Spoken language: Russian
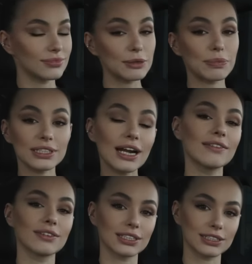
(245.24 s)
не
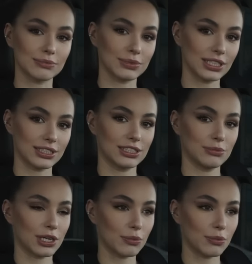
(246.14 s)
понравилось мне с ними